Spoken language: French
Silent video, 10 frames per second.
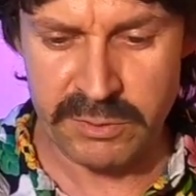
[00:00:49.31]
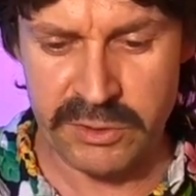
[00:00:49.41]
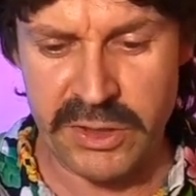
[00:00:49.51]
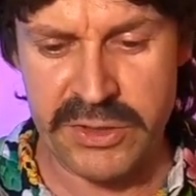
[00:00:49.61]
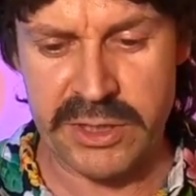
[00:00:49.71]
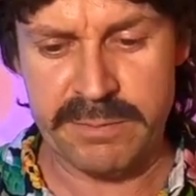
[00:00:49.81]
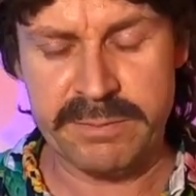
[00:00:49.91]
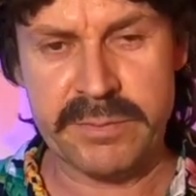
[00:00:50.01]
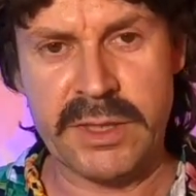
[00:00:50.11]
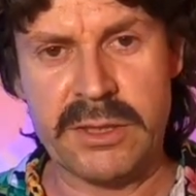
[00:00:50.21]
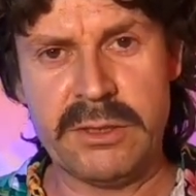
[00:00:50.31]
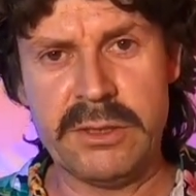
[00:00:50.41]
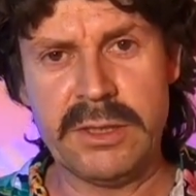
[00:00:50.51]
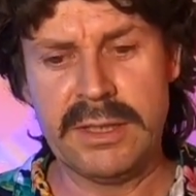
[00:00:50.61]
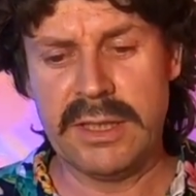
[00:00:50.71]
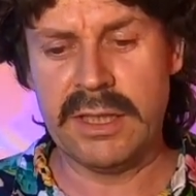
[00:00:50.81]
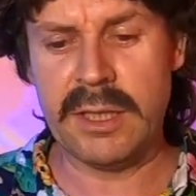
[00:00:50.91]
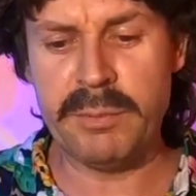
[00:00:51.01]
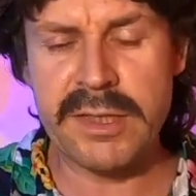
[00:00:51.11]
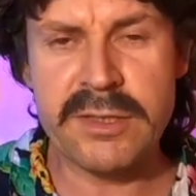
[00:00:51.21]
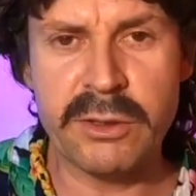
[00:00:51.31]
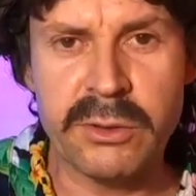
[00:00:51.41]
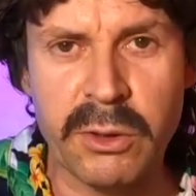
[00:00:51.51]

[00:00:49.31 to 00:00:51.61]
celle-ci. D'accord La personne